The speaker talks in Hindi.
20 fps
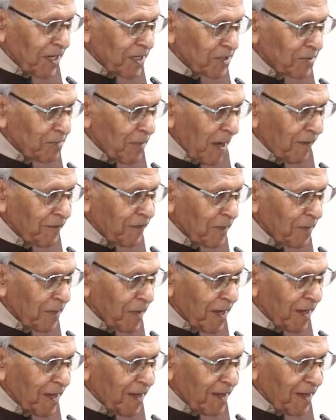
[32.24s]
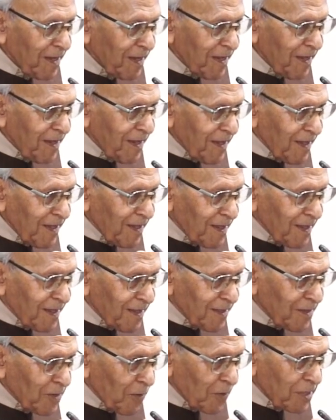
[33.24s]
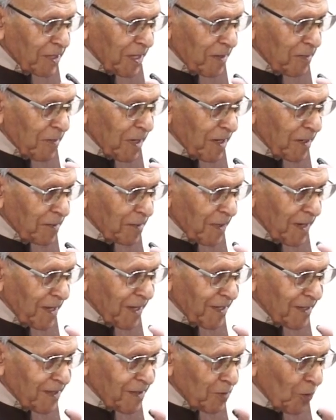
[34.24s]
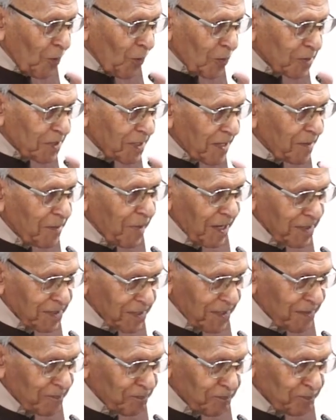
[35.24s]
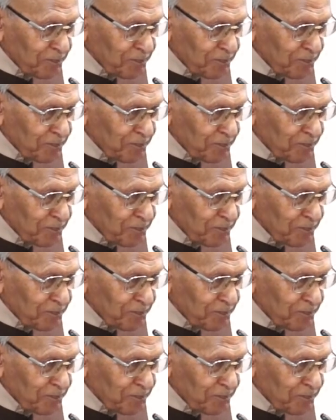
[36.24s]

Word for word: के इस महफिल में दो तीन मिनट में दो तीन बातें